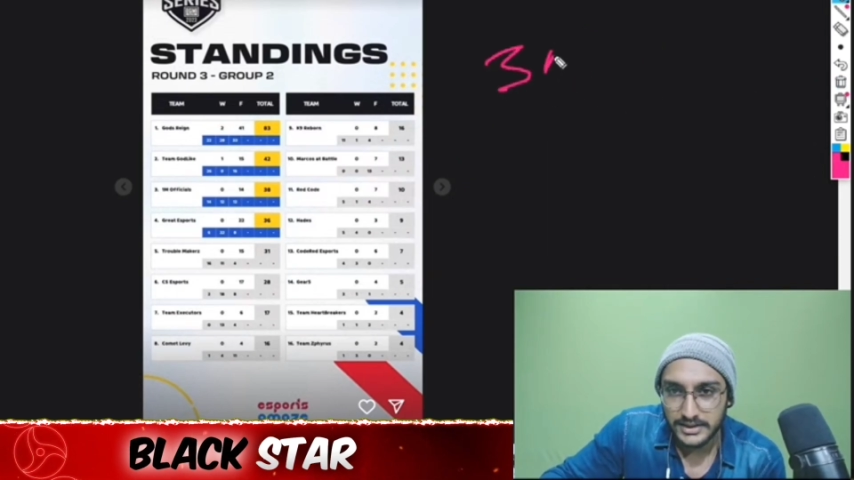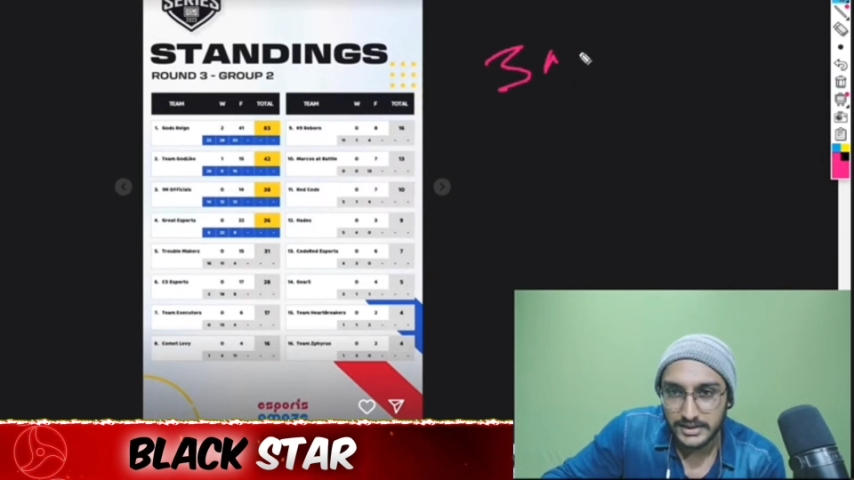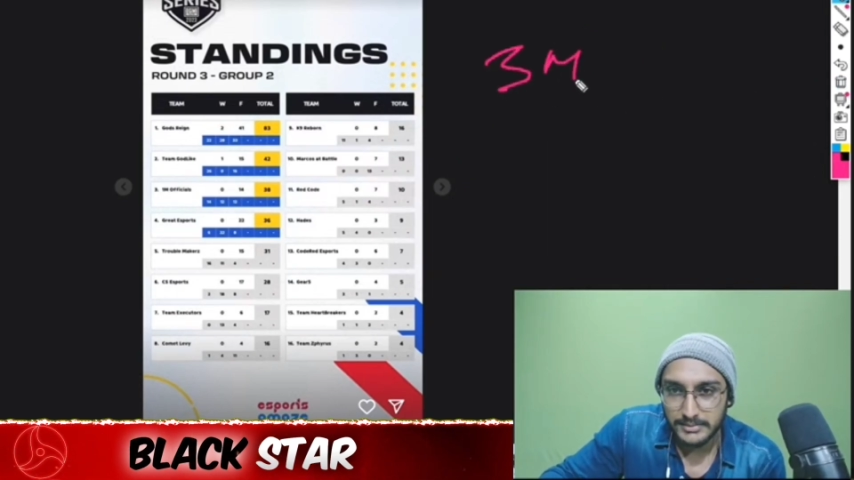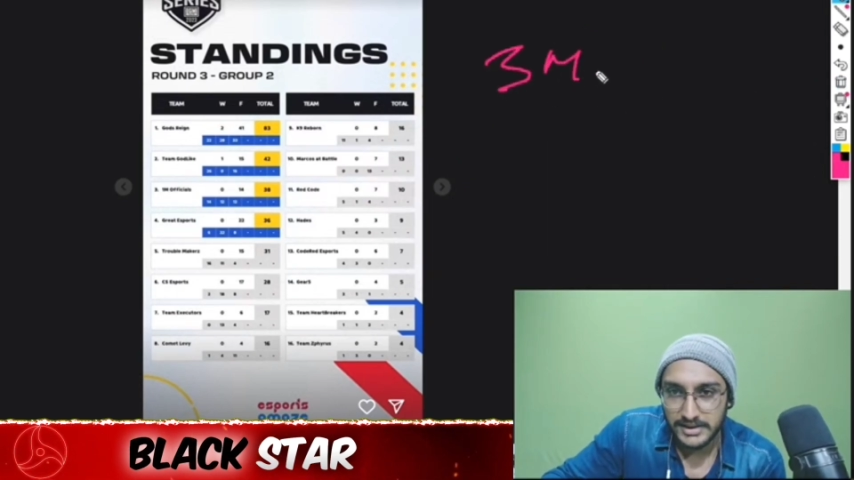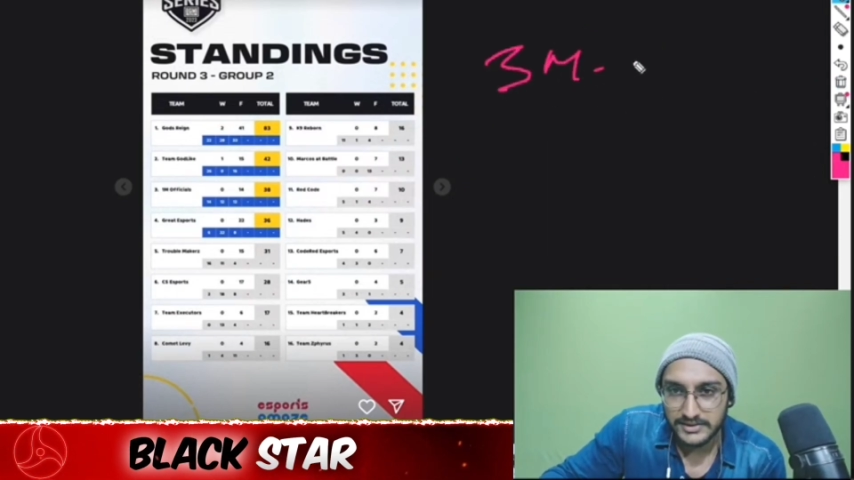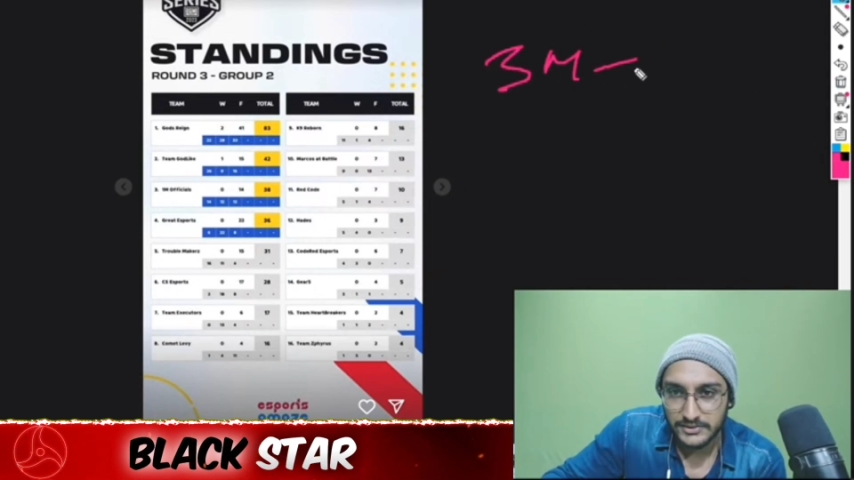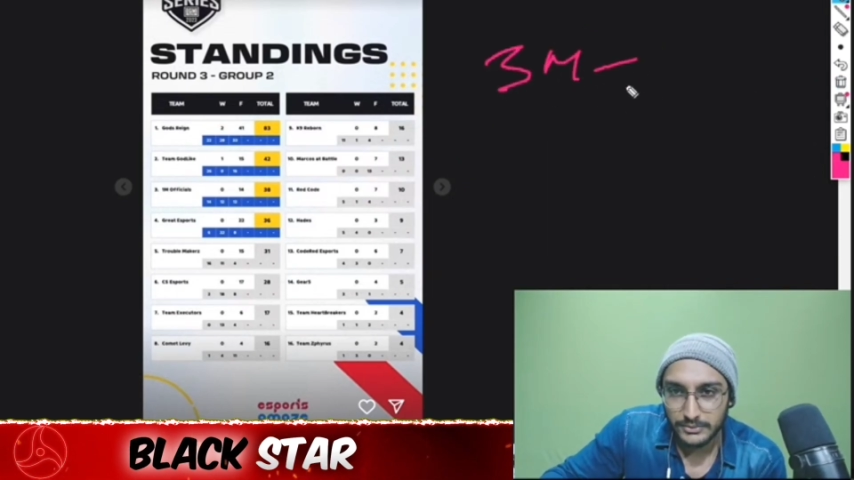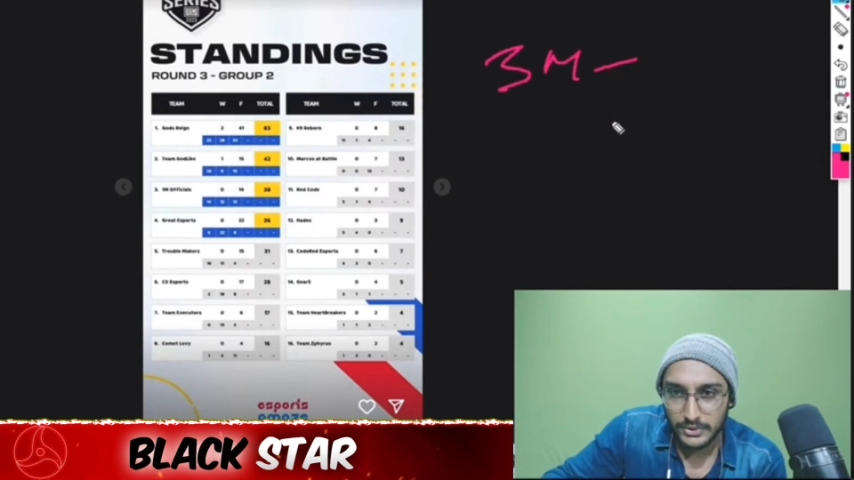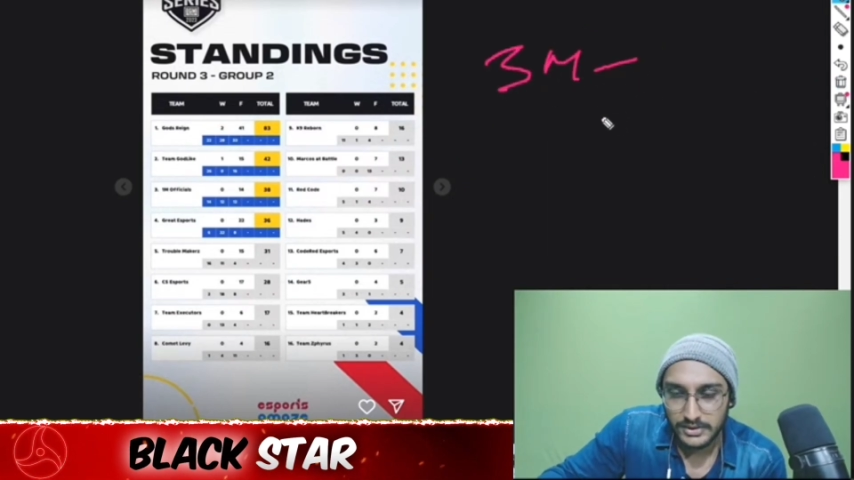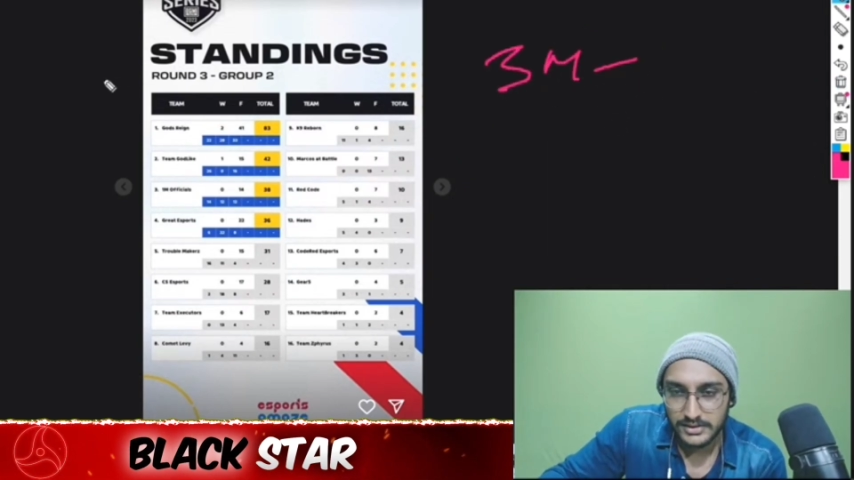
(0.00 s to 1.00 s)
थ्री
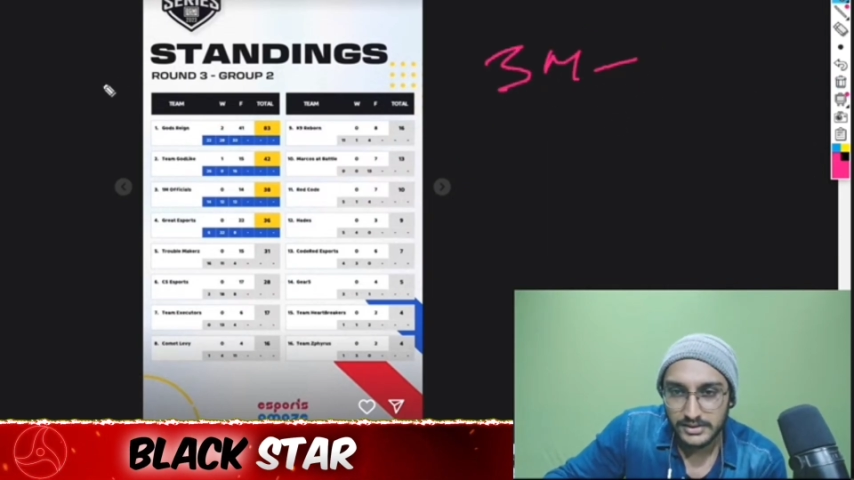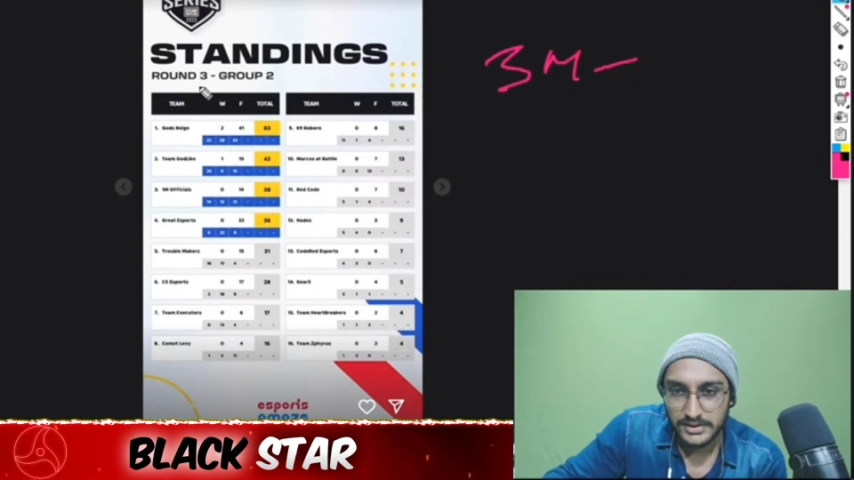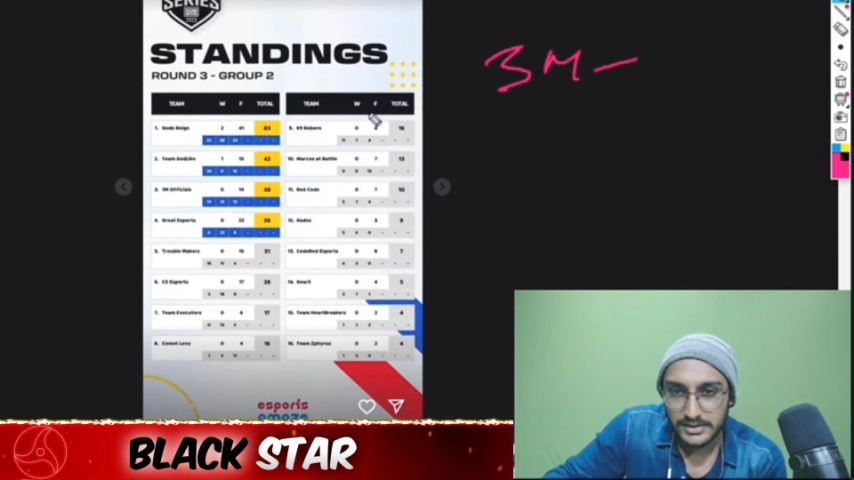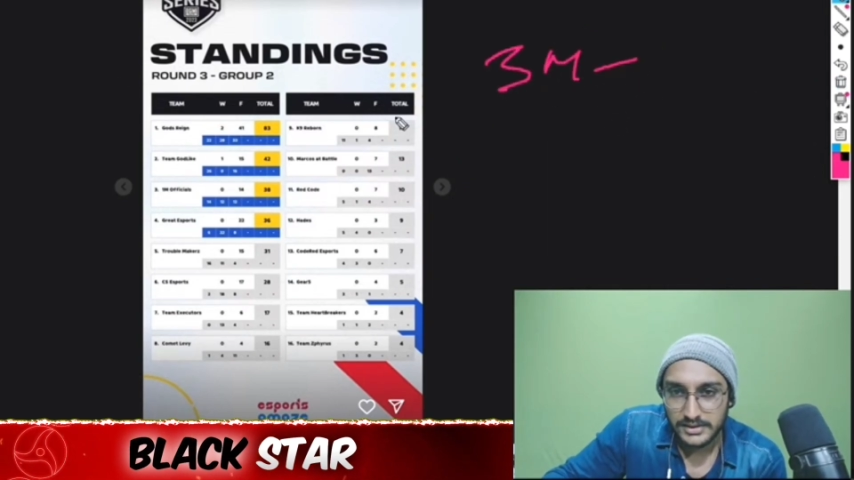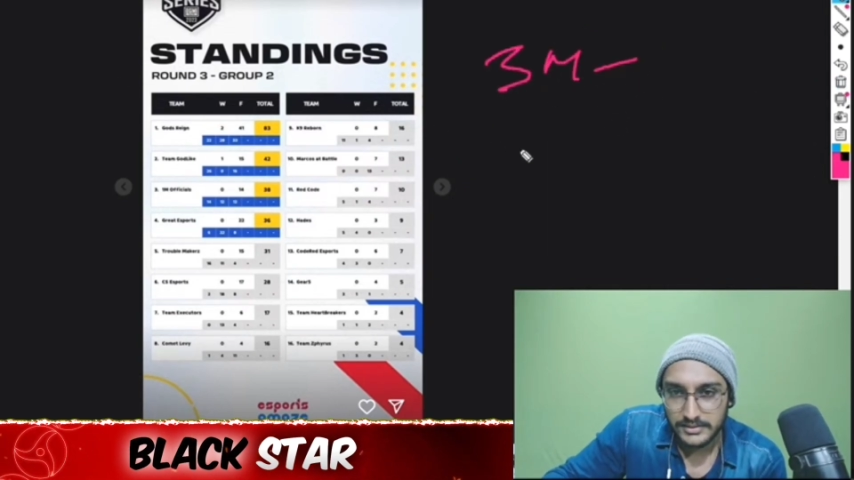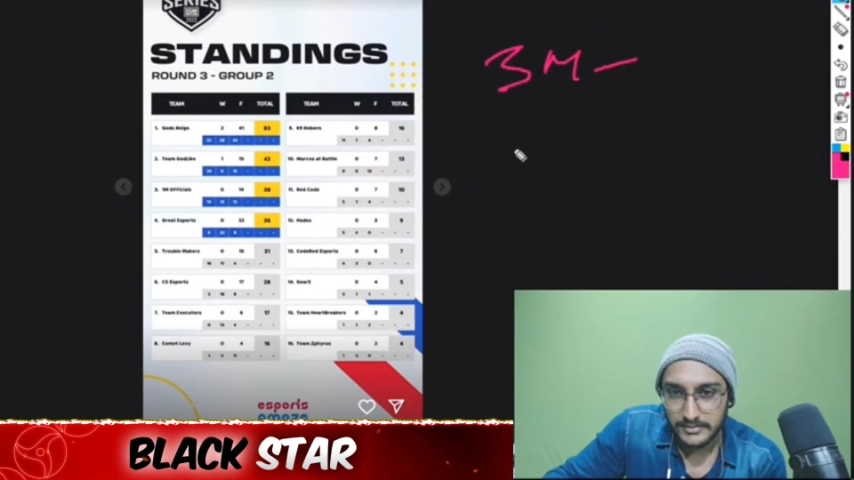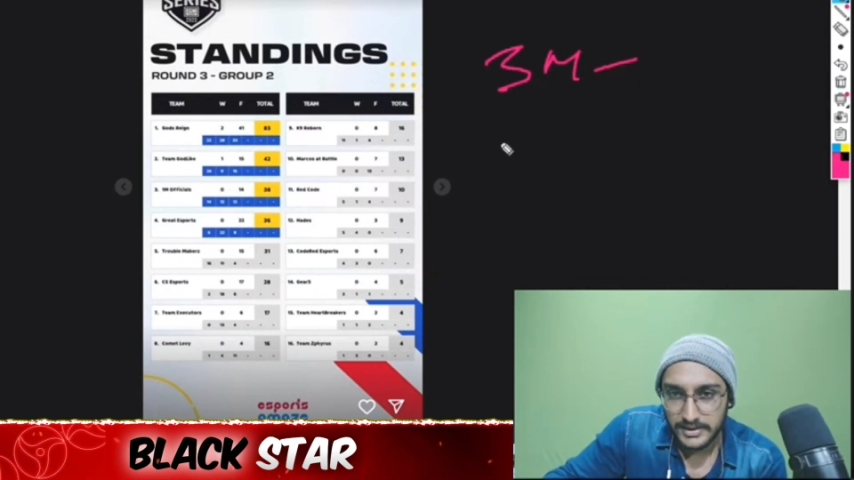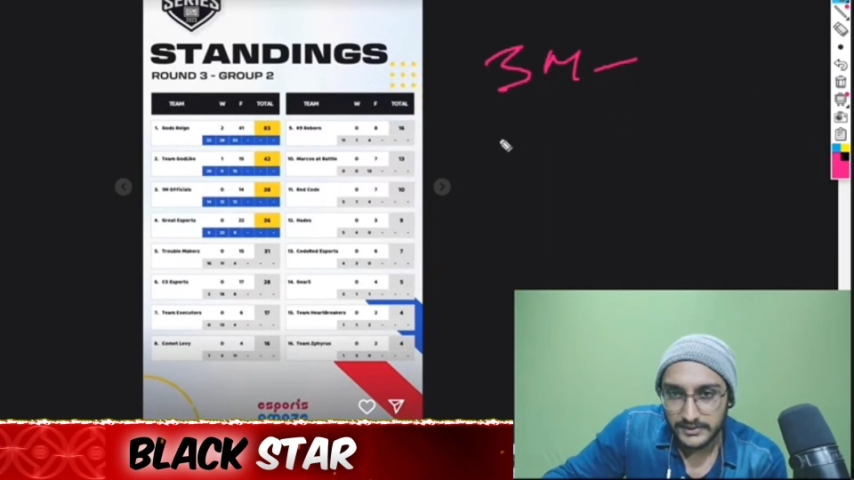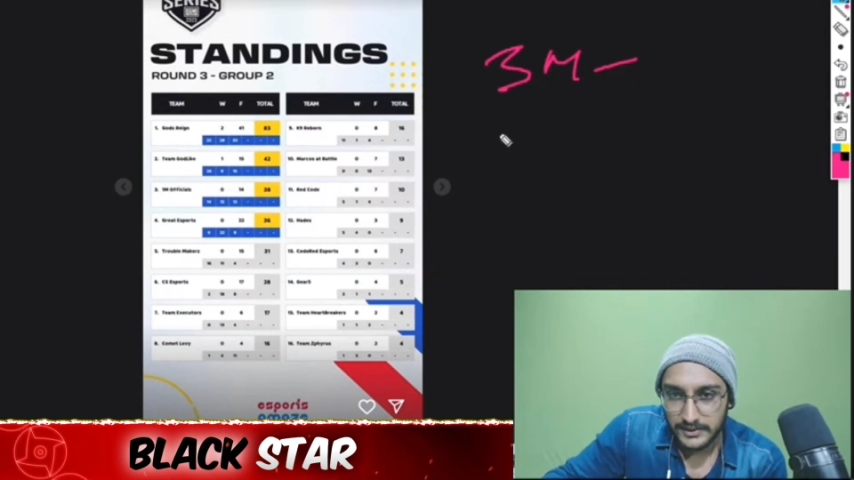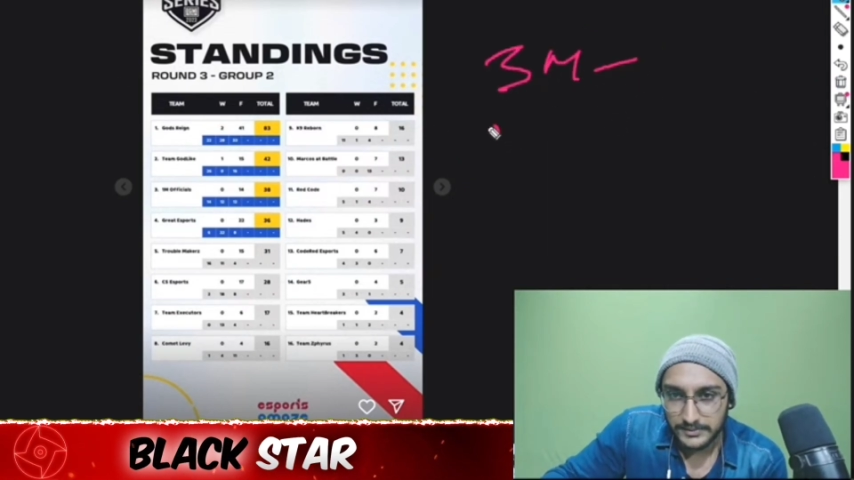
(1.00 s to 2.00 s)
मैचेस मोर
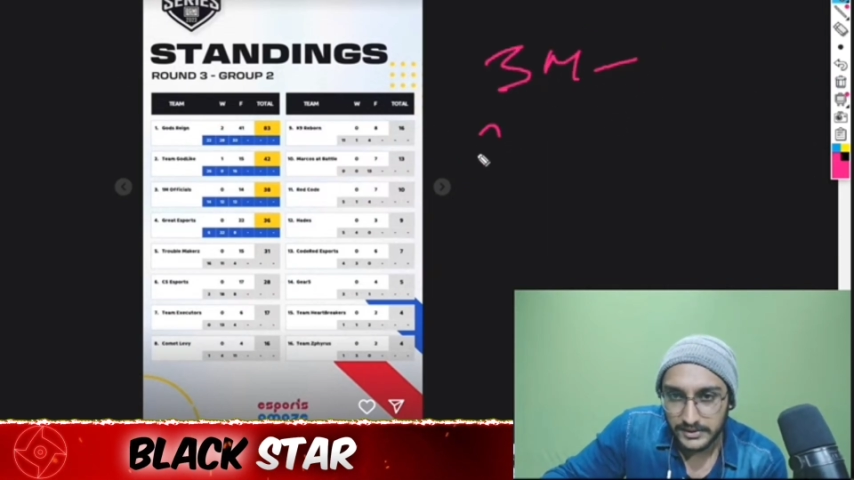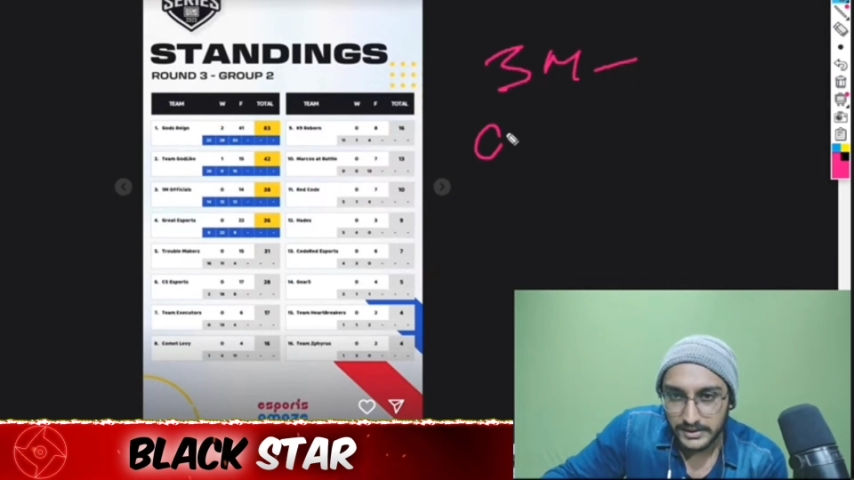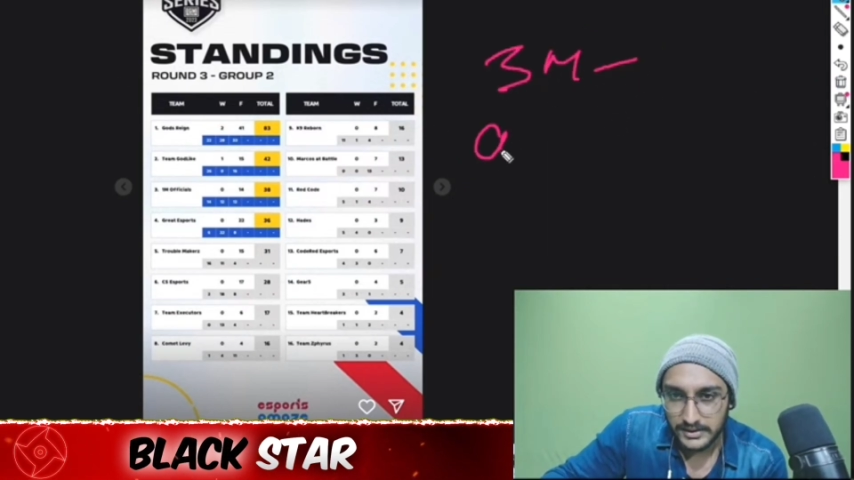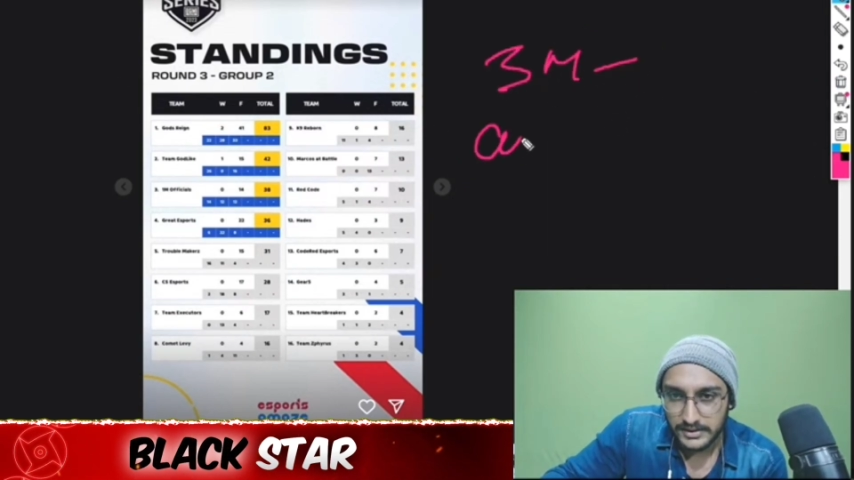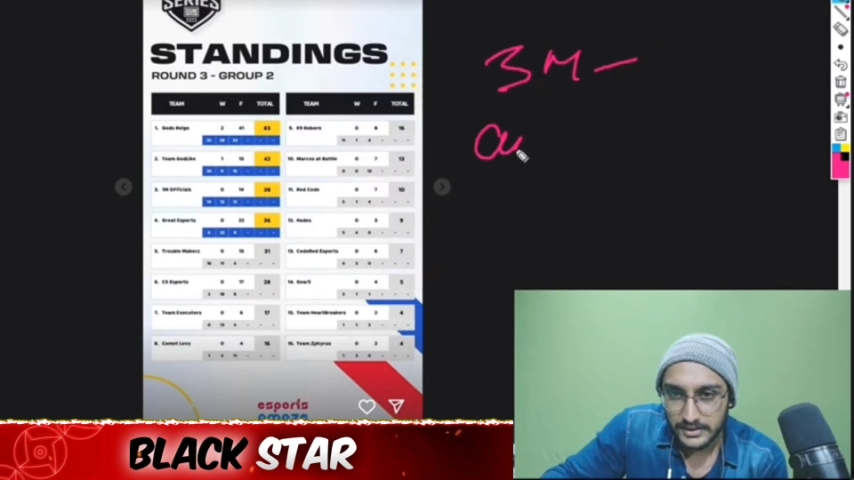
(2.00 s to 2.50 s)
मेरे हिसाब से